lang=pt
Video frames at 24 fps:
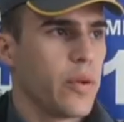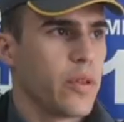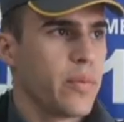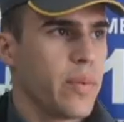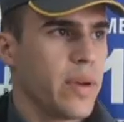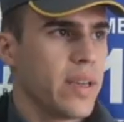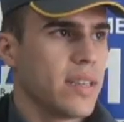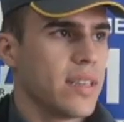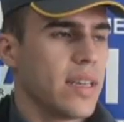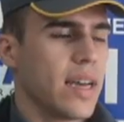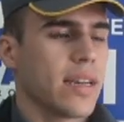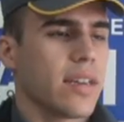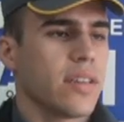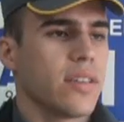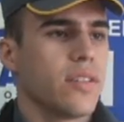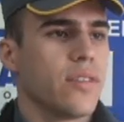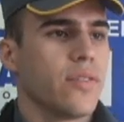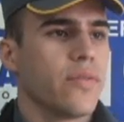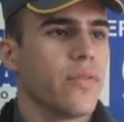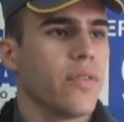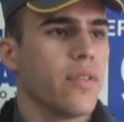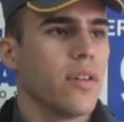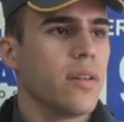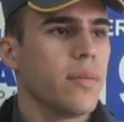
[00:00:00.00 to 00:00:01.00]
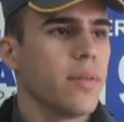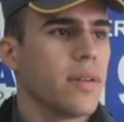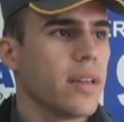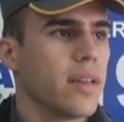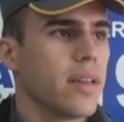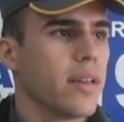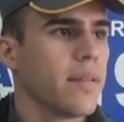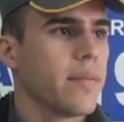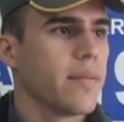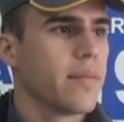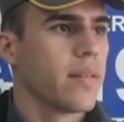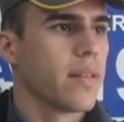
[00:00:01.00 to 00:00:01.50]
Muito pesar que a gente forma,
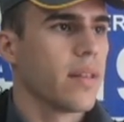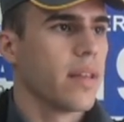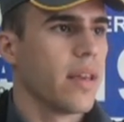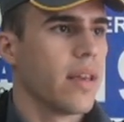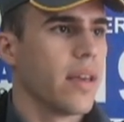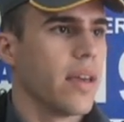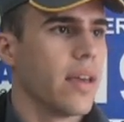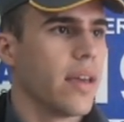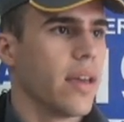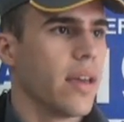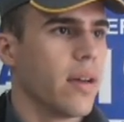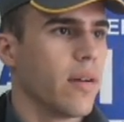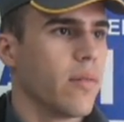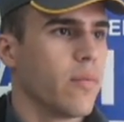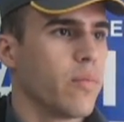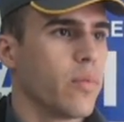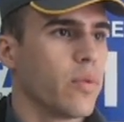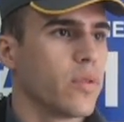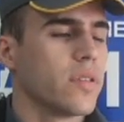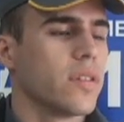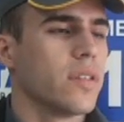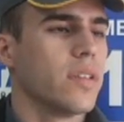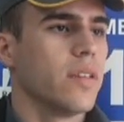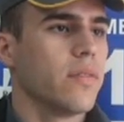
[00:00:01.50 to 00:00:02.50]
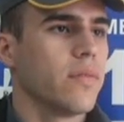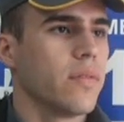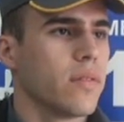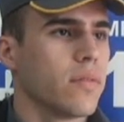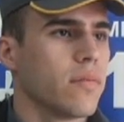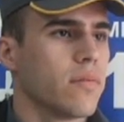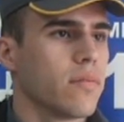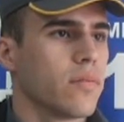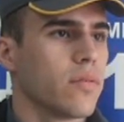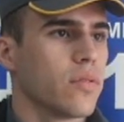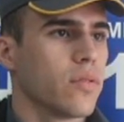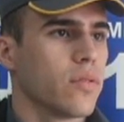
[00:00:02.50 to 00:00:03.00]
né? É um
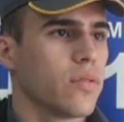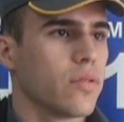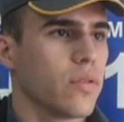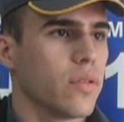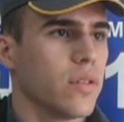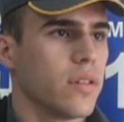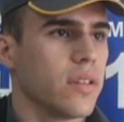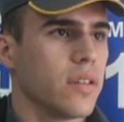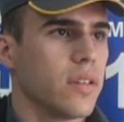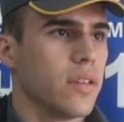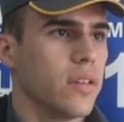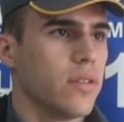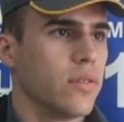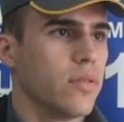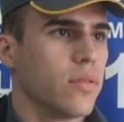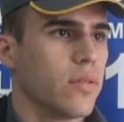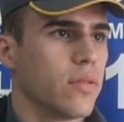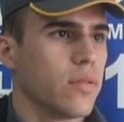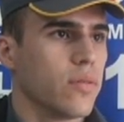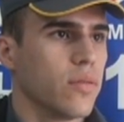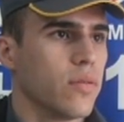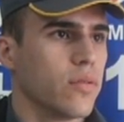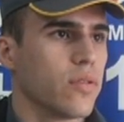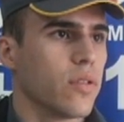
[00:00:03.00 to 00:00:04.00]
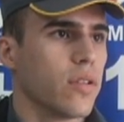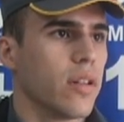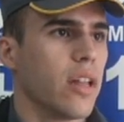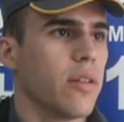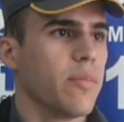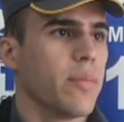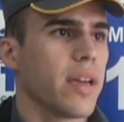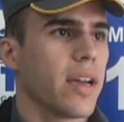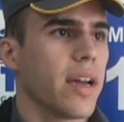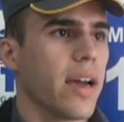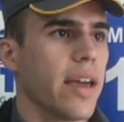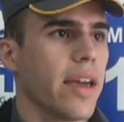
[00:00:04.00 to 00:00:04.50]
possível suicídio do
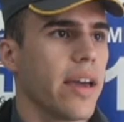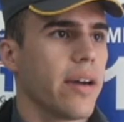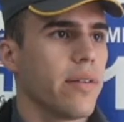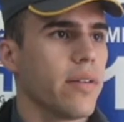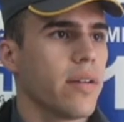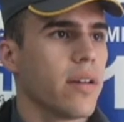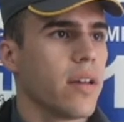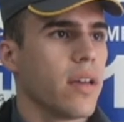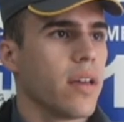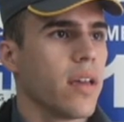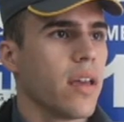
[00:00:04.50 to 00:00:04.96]
soldado Micael.